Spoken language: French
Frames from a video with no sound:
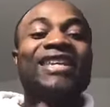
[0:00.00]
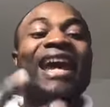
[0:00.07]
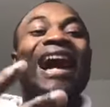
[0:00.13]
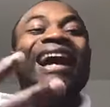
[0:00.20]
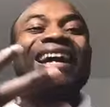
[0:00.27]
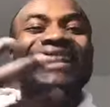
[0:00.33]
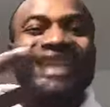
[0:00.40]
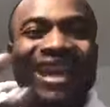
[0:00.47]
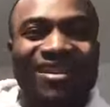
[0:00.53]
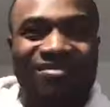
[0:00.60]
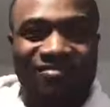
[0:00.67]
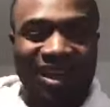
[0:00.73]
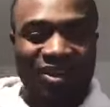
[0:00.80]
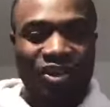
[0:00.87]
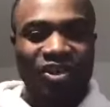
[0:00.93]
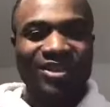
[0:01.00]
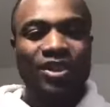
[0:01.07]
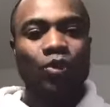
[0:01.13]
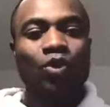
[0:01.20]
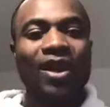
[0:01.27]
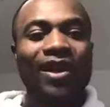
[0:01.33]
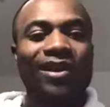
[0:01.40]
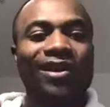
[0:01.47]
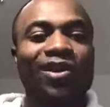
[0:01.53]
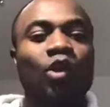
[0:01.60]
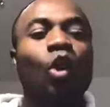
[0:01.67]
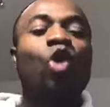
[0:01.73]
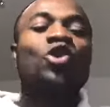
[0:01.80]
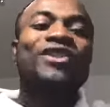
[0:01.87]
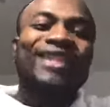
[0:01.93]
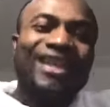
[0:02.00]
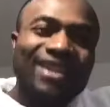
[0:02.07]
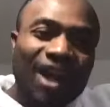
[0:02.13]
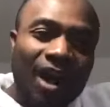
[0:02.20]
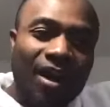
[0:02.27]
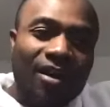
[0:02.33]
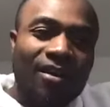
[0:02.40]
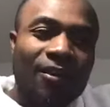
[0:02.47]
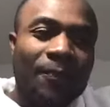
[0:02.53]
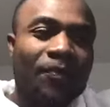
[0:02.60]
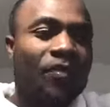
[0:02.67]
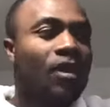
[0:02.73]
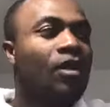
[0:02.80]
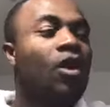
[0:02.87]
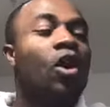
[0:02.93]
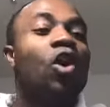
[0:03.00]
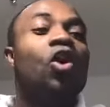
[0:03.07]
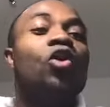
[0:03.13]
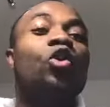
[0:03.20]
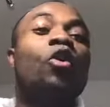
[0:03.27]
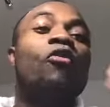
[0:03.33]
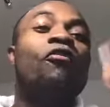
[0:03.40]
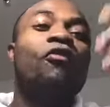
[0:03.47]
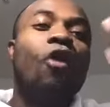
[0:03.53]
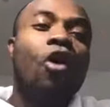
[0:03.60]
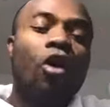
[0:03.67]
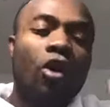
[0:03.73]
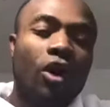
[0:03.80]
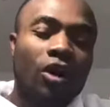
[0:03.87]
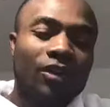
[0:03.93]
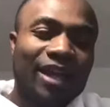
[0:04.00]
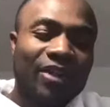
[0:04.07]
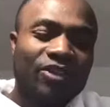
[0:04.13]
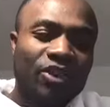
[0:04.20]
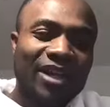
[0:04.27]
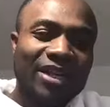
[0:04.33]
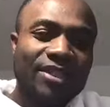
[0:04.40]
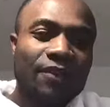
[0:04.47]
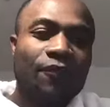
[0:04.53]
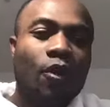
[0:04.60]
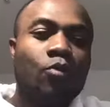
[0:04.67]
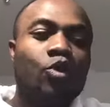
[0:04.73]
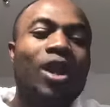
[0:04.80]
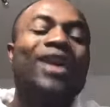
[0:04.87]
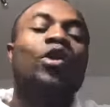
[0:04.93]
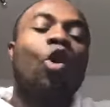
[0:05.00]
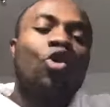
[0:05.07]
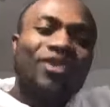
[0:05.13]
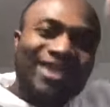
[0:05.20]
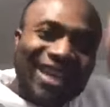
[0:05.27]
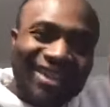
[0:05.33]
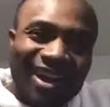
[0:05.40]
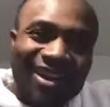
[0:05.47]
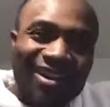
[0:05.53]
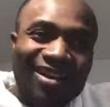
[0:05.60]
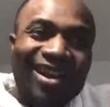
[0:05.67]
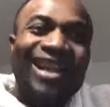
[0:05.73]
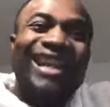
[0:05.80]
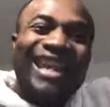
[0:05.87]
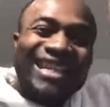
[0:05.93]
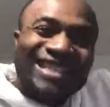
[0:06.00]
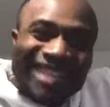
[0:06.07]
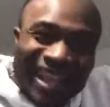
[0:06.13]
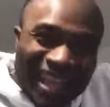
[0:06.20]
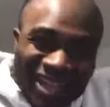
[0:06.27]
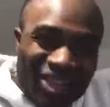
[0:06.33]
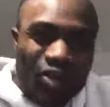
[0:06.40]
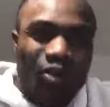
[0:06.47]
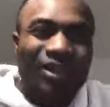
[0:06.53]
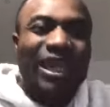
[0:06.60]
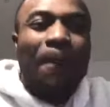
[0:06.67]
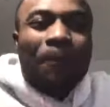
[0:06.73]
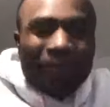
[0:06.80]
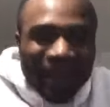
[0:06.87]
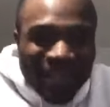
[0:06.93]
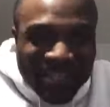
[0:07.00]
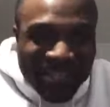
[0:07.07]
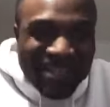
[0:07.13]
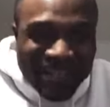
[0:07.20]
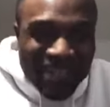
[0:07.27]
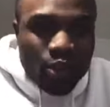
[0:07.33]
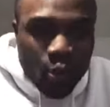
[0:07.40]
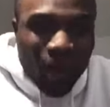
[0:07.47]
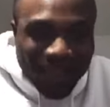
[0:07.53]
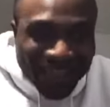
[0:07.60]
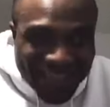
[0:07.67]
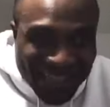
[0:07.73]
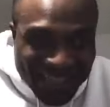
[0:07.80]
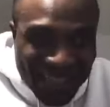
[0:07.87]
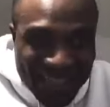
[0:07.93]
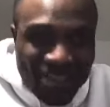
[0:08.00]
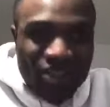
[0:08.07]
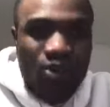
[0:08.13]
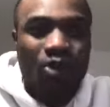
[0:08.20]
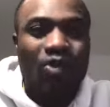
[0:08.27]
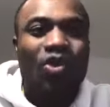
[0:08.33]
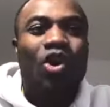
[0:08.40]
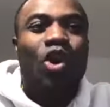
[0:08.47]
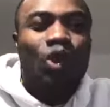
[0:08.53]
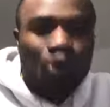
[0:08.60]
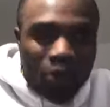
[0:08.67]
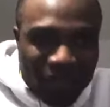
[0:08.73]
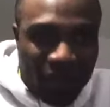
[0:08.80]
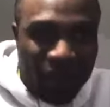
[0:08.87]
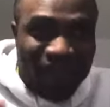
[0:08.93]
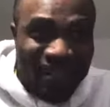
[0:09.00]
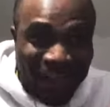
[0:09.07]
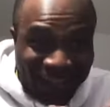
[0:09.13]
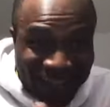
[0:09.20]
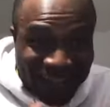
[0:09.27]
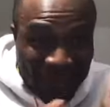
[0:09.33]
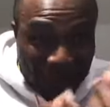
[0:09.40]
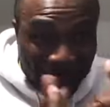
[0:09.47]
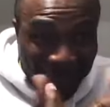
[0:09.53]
Il n'y a rien dans ce circulaire concernant euh, euh, dans, ce, dans ce formulaire concernant les élections qui précise qu'il y aura des élections le 9. Il n'y a rien